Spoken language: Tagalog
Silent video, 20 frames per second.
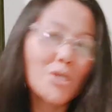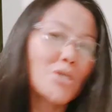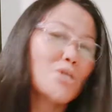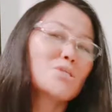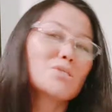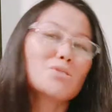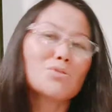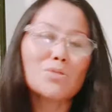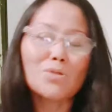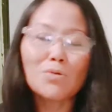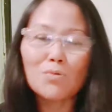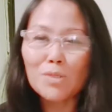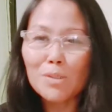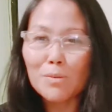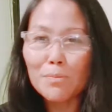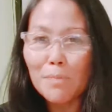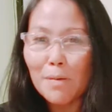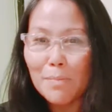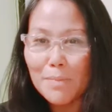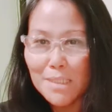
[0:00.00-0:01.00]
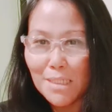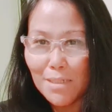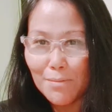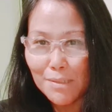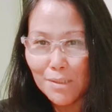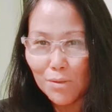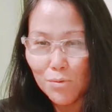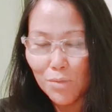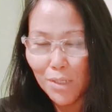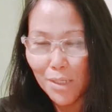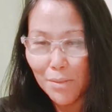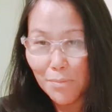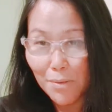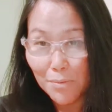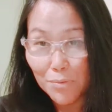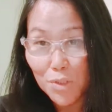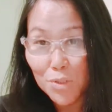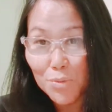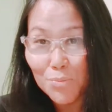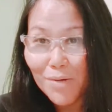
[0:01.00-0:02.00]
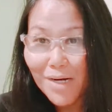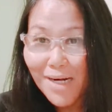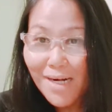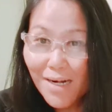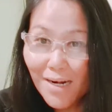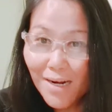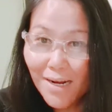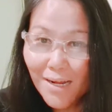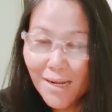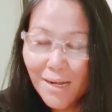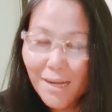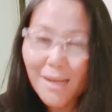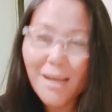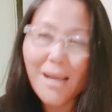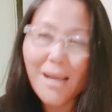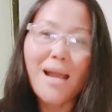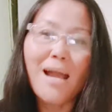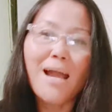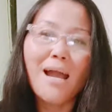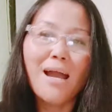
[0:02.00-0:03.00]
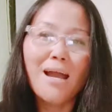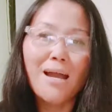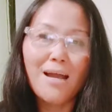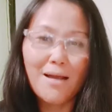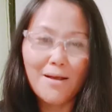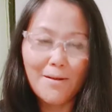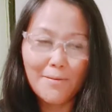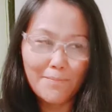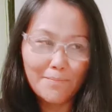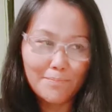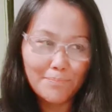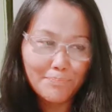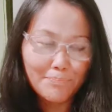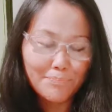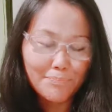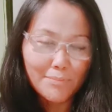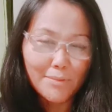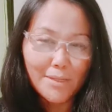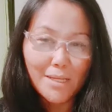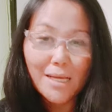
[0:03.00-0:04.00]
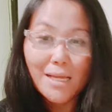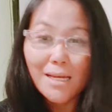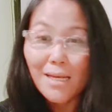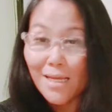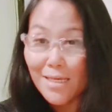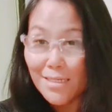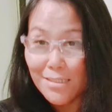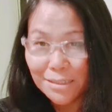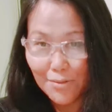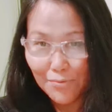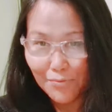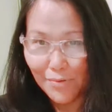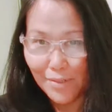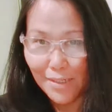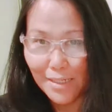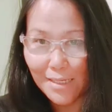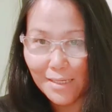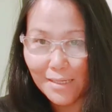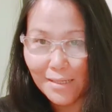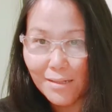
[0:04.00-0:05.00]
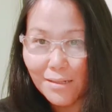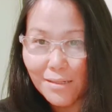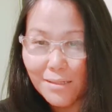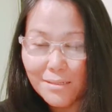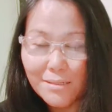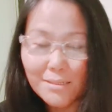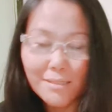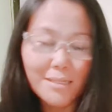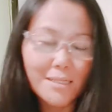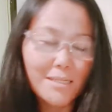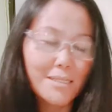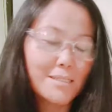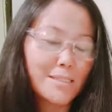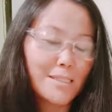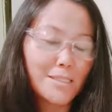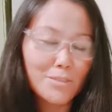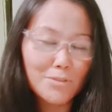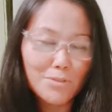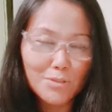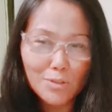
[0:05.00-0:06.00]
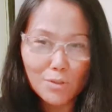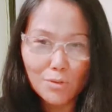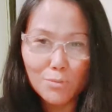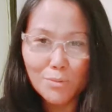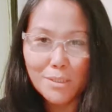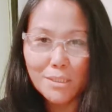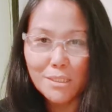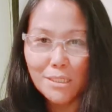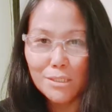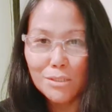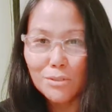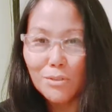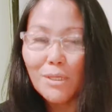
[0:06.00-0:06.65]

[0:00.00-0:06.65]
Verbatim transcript: So, nung unang papasalamat ako kay Ma'am Shimarla, um, Liza Fragel, Thank you so much sa inyo.